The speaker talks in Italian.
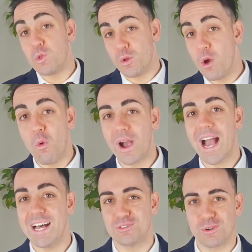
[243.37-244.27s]
non è un
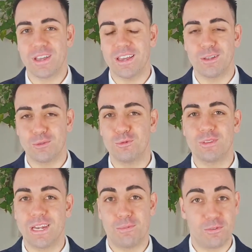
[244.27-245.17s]
caso che eh,
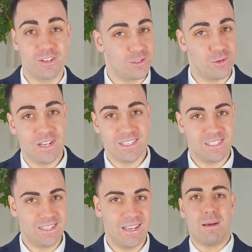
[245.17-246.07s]
tutte le
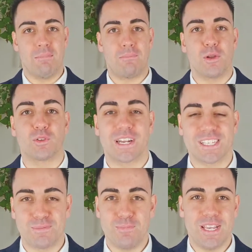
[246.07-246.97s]
professoresse abbiano
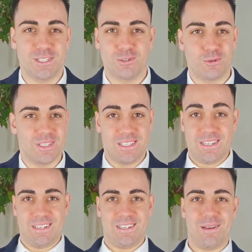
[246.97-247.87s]
trasmesso
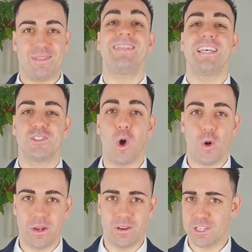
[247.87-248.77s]
questi
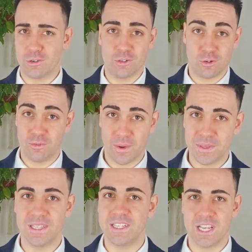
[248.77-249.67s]
tesori, perché sono, sono
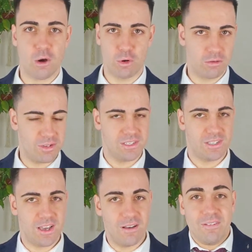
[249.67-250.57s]
veramente tesauri
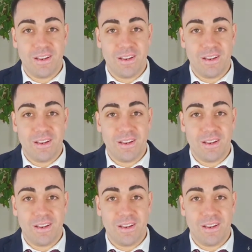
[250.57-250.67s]
questi, eh?